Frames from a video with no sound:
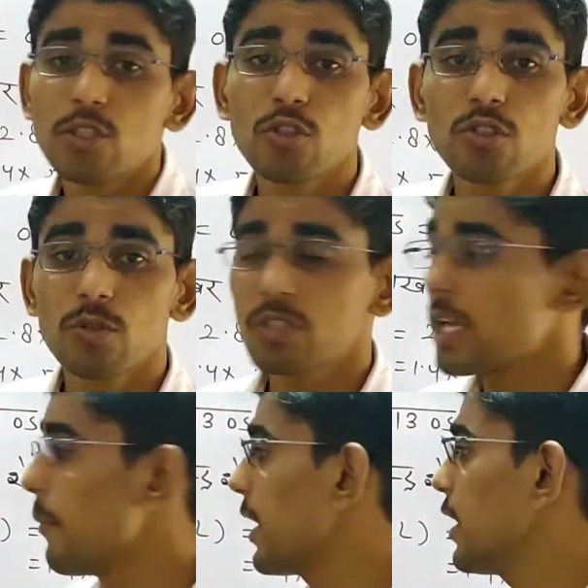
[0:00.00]
जो
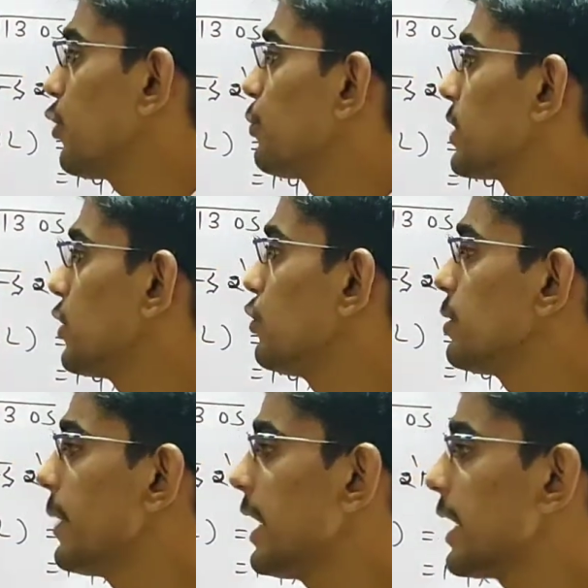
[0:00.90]
सामान्य रूप से यूज
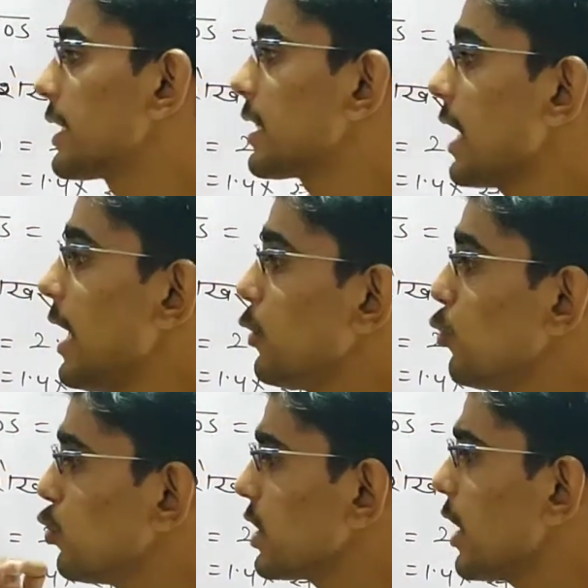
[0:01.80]
में लिया जाता है
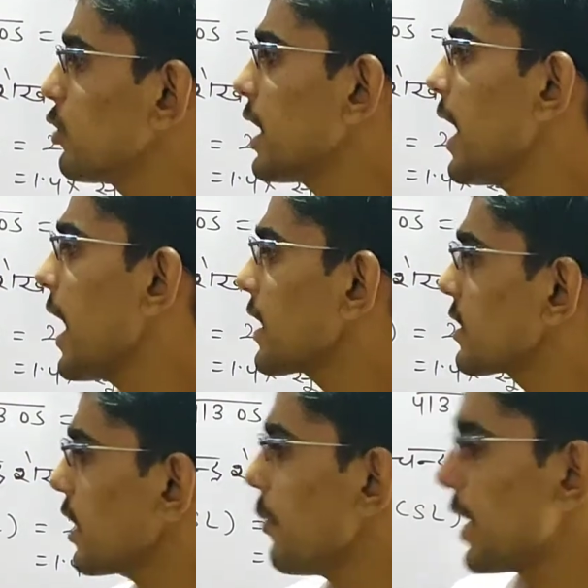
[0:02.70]
दूसरा होता है एक्सरे